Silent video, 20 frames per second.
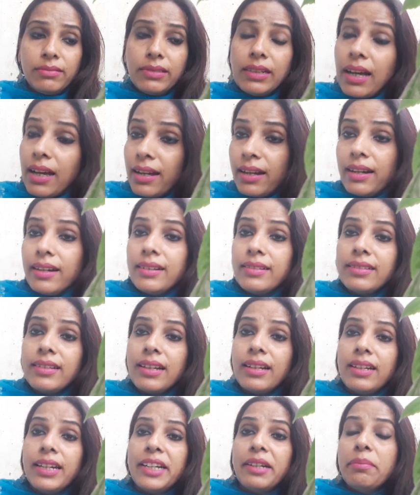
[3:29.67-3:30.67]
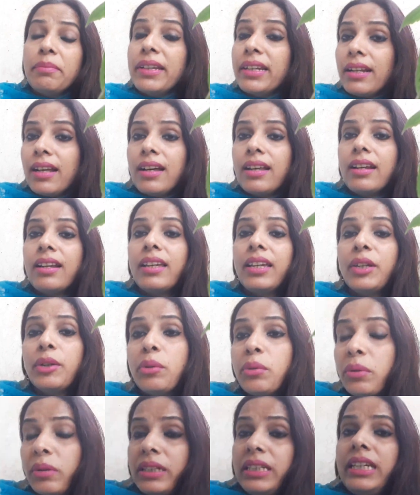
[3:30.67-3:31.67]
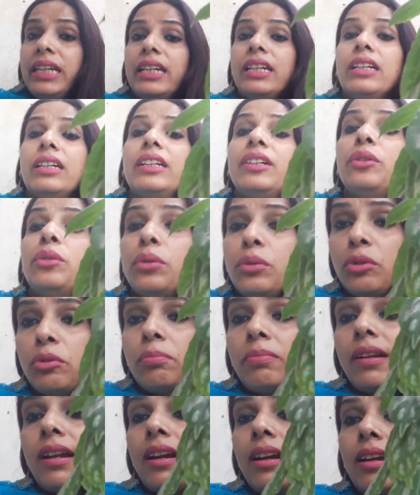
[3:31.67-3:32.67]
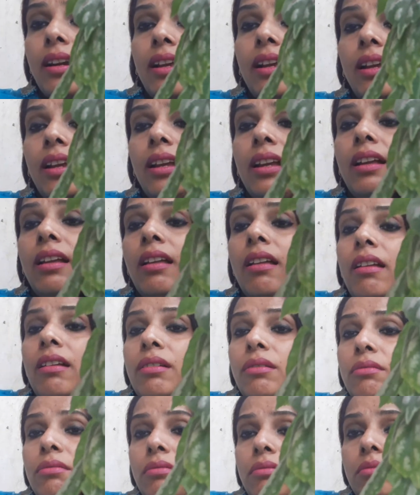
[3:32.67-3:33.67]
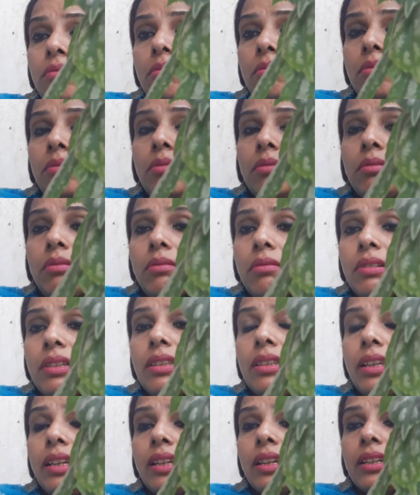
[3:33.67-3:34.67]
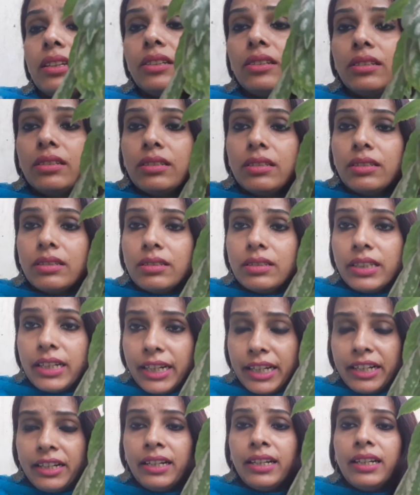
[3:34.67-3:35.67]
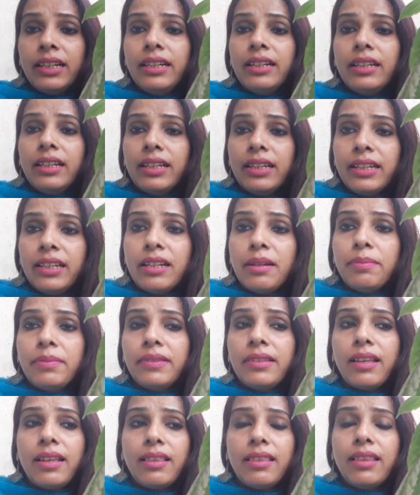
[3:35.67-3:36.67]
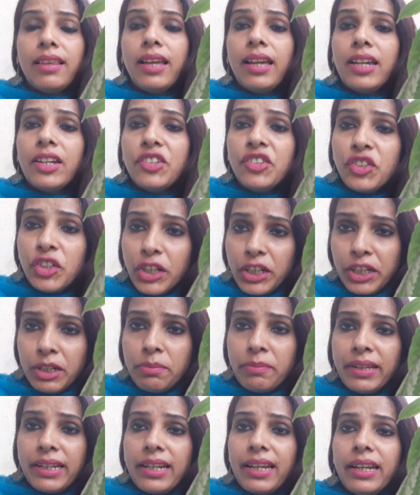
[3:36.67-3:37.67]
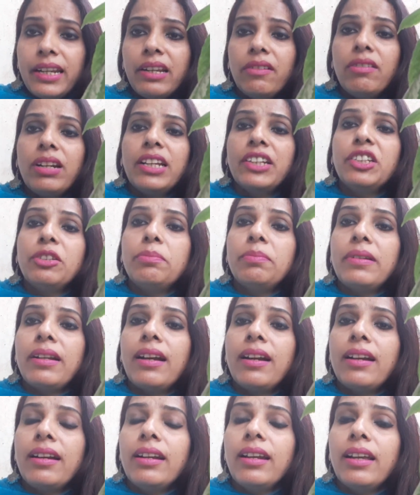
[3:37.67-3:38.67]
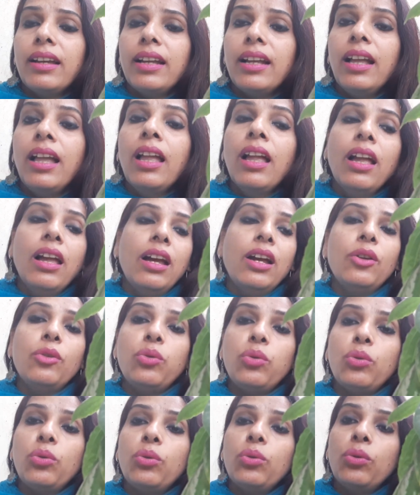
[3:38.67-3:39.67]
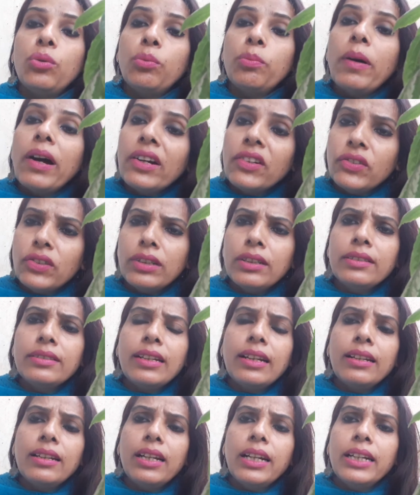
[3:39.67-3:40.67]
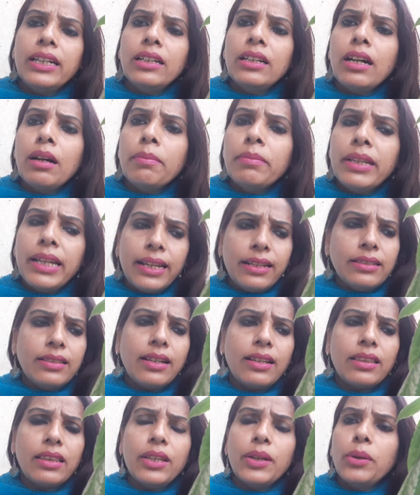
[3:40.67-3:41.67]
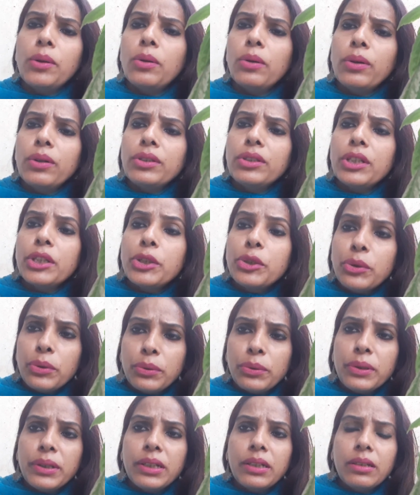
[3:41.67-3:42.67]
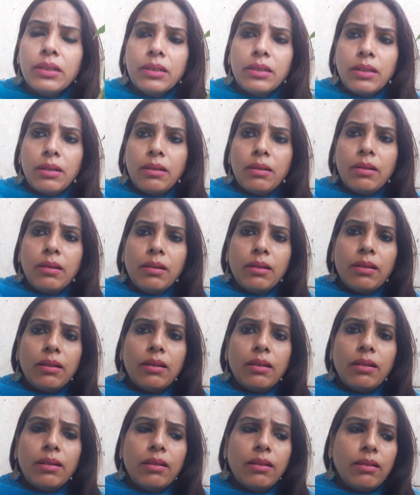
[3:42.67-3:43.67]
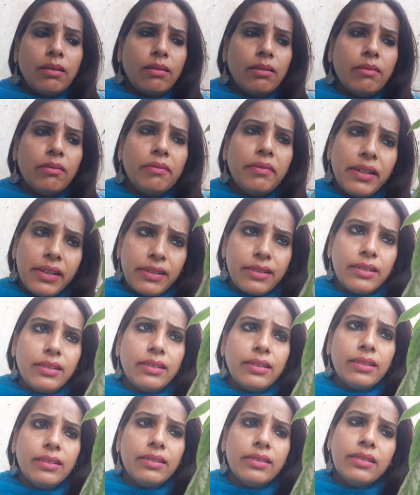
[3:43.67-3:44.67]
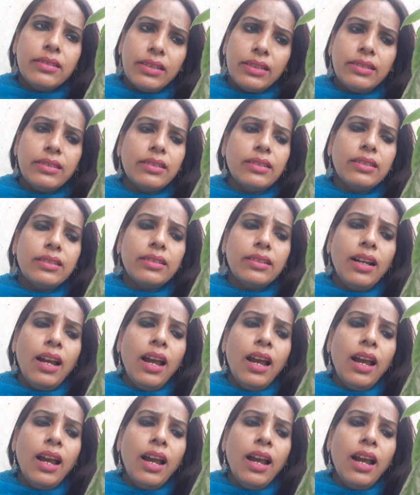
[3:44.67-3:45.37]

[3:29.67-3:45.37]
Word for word: डायरेक्ट सनलाइट में ना रखें क्योंकि ये एक इंडोर प्लांट है तो इसे शेडिड एरिया पसंद है शेड में रहने वाला जो प्लांट है तो पार्शल सनलाइट आप दे सकते हो इसे ड्यूरिंग द विंटर सीज़न